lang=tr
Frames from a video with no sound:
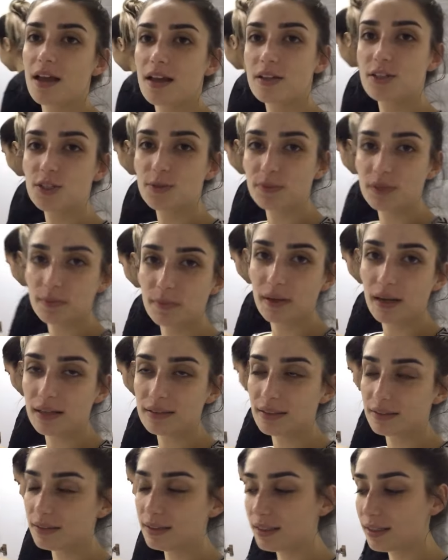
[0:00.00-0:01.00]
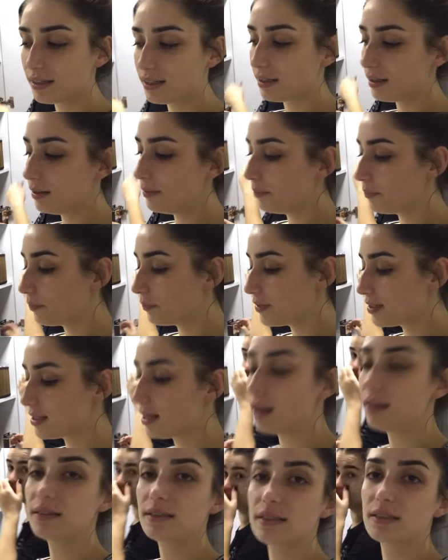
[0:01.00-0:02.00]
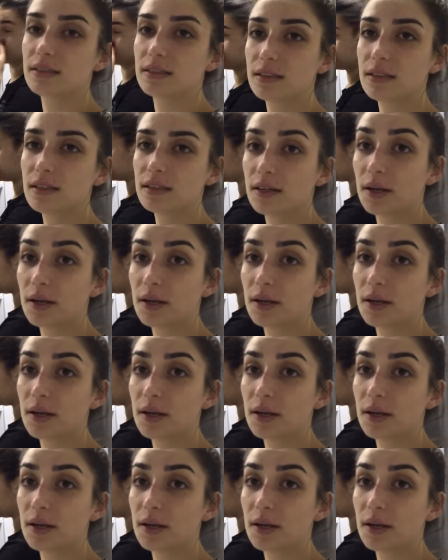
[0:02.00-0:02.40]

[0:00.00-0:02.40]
Şimdi bana dedi ki sen dedi